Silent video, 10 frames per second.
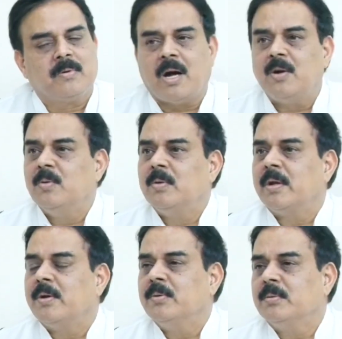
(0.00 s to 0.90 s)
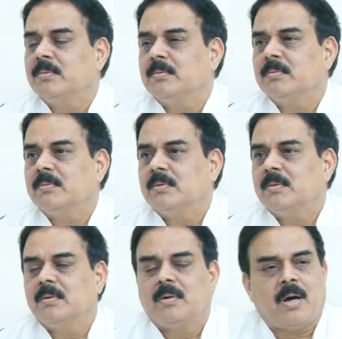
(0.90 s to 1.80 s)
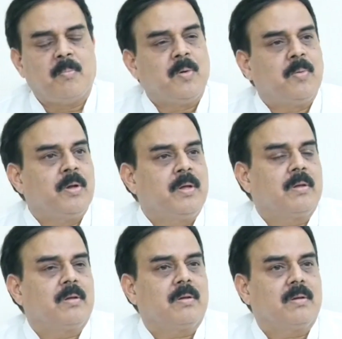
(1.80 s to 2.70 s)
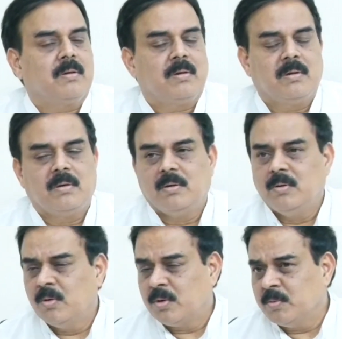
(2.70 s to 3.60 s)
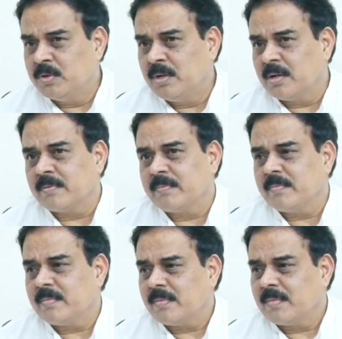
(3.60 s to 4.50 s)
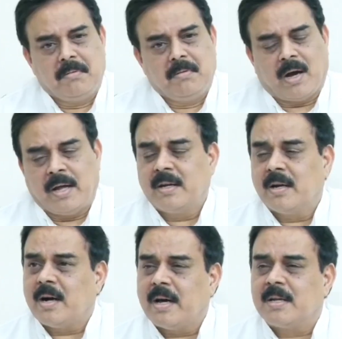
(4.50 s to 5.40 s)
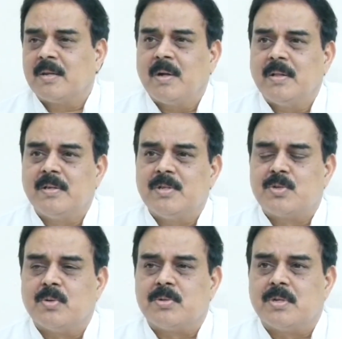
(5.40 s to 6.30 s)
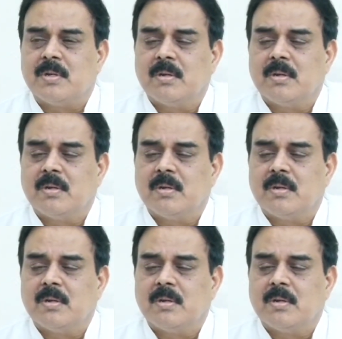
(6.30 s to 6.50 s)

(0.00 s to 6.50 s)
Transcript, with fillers: నాడు నేడు అమ్మ ఒడి గోరుముద్ద అనేక కార్యక్రమాలు తీసుకొచ్చి